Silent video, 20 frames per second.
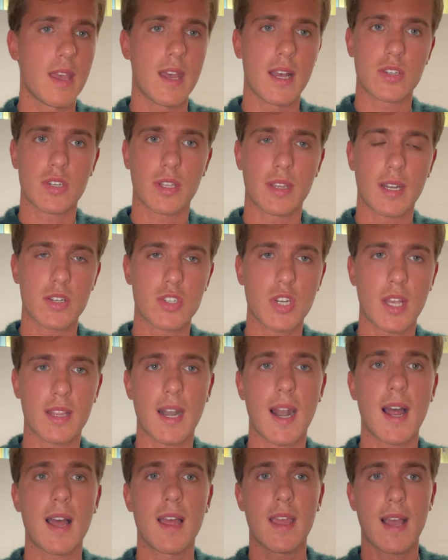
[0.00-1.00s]
eccetera,
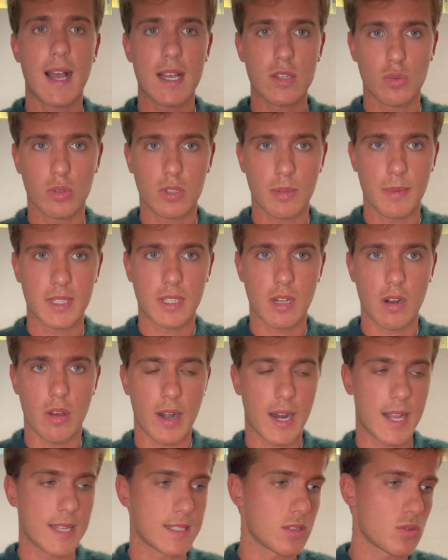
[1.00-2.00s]
eccetera? Assolutamente no,
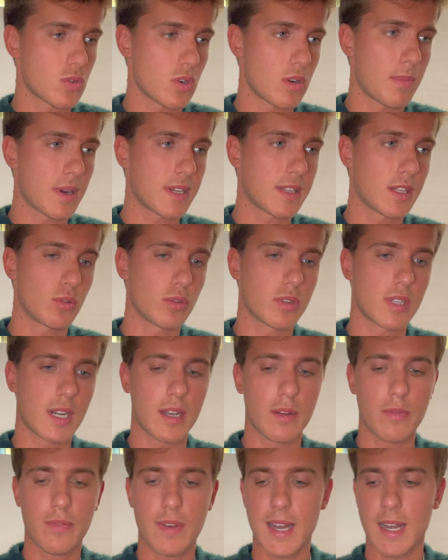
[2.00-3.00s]
ragazzi. Sono partito tre
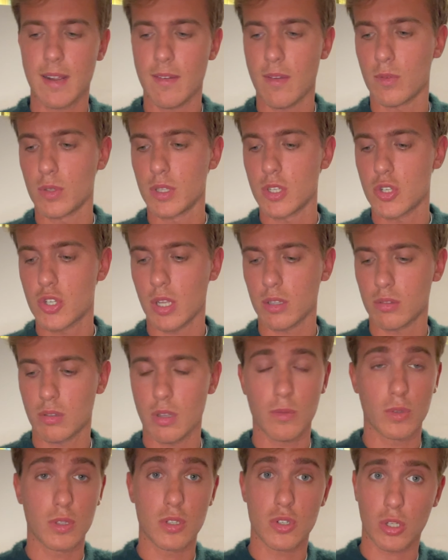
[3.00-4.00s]
anni fa, ne avevo 18,
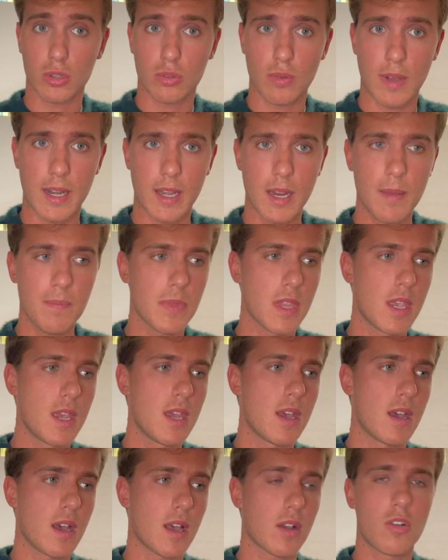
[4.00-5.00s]
avevo 18 anni,
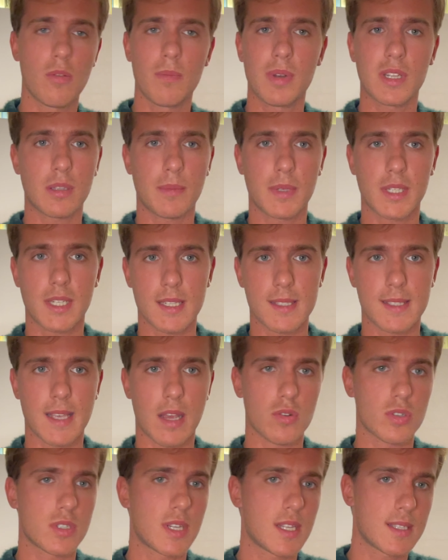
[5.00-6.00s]
eh, completamente da
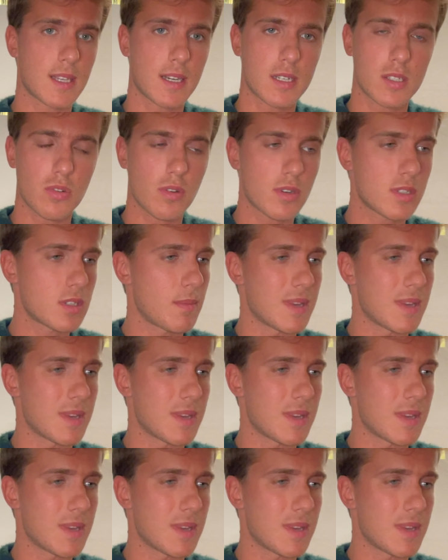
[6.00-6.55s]
zero, senza risorse.